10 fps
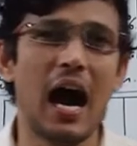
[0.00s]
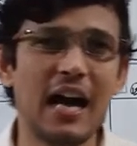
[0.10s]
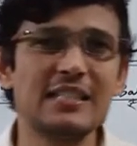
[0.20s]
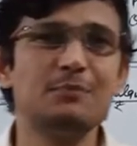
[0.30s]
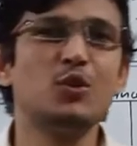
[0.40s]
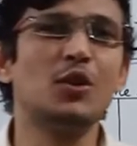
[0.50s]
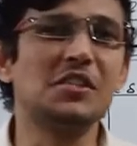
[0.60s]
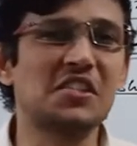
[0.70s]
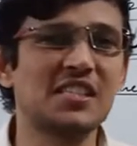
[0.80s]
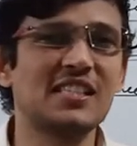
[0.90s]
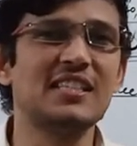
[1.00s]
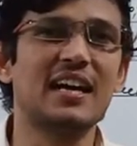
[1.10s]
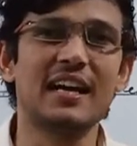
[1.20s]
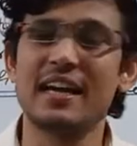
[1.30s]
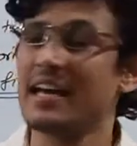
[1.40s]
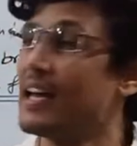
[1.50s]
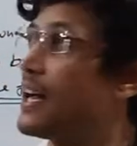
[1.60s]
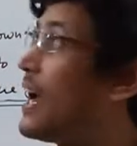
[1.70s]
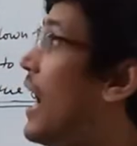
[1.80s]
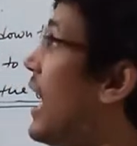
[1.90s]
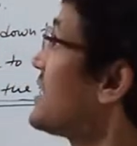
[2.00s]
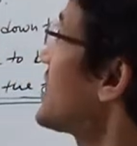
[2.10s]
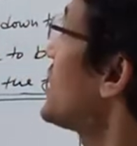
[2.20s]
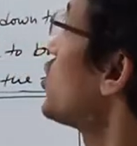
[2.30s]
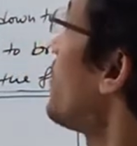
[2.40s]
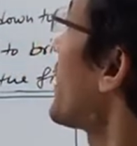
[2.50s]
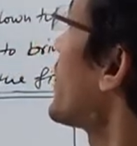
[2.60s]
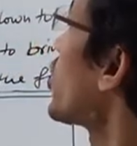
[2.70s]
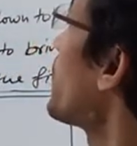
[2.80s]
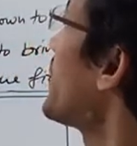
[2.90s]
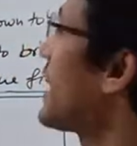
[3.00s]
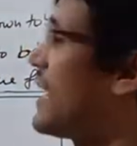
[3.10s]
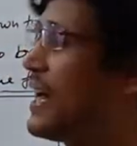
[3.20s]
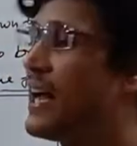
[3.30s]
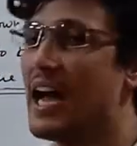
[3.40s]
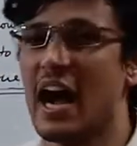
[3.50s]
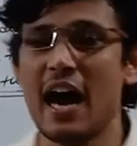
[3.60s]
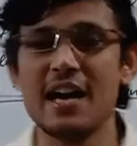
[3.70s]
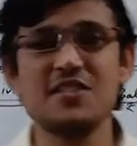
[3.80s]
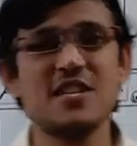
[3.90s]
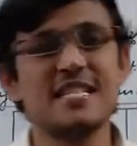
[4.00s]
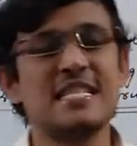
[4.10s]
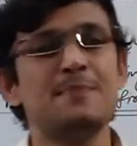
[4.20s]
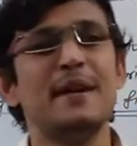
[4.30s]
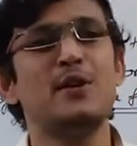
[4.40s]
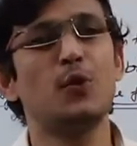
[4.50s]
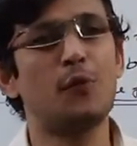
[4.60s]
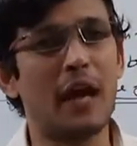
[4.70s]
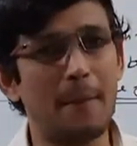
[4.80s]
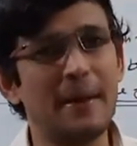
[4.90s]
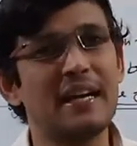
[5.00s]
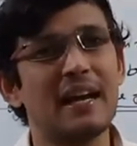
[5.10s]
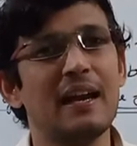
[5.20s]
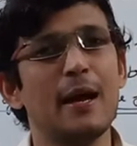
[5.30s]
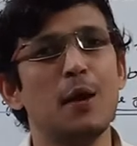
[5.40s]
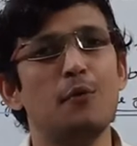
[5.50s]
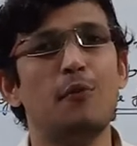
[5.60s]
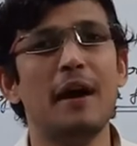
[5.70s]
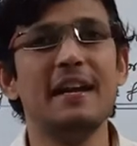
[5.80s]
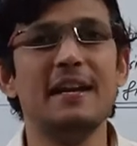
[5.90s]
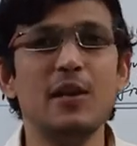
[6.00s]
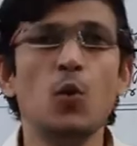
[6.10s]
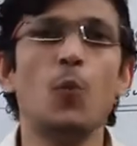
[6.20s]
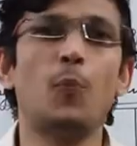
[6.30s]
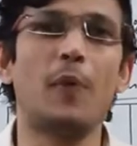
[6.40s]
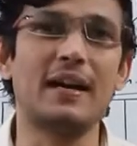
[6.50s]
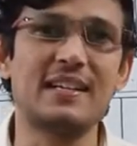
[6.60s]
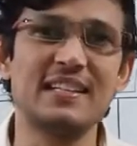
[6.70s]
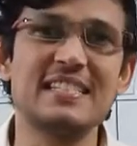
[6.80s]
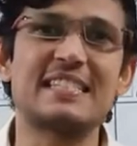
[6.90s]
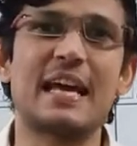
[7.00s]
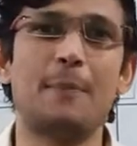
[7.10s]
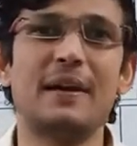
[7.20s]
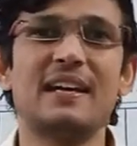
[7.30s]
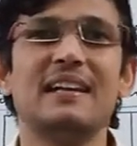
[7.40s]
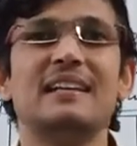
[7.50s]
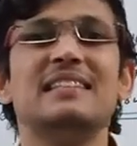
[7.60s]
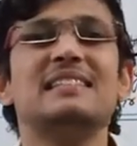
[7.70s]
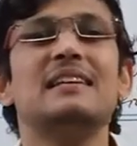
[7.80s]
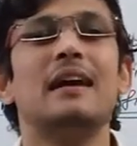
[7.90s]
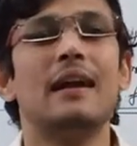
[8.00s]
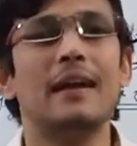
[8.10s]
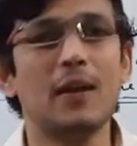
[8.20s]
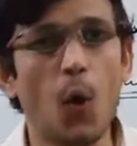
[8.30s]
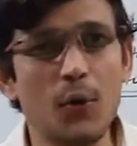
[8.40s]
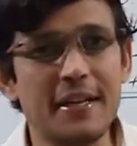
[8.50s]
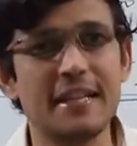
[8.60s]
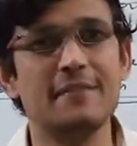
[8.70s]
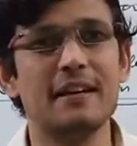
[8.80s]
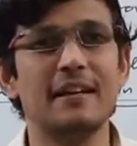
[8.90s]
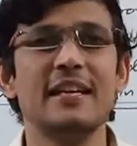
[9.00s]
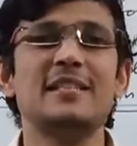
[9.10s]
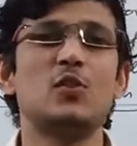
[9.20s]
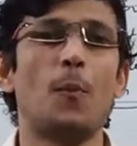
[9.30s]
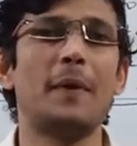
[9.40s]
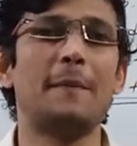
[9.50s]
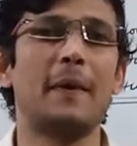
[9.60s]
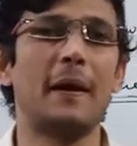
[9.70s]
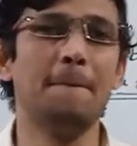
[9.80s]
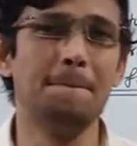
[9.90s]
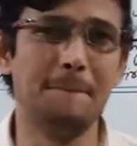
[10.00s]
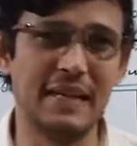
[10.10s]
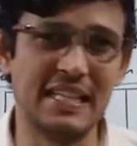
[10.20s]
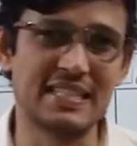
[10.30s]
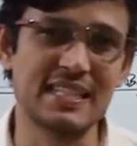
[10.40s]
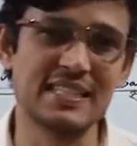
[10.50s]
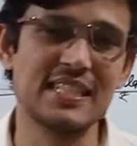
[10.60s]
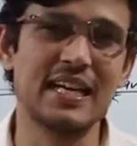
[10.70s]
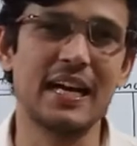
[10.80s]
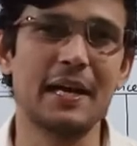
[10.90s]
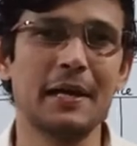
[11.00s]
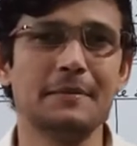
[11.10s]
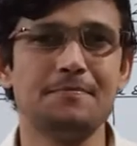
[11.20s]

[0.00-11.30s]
आज हम जो डिस्कशन करेंगे आज का जो हमारा टॉपिक है एडजस्टमेंट ऑफ कैपिटल व्हेन न्यू पार्टनर्स कैपिटल इज नॉट गिवन इस टॉपिक पर हम डिस्कशन करेंगे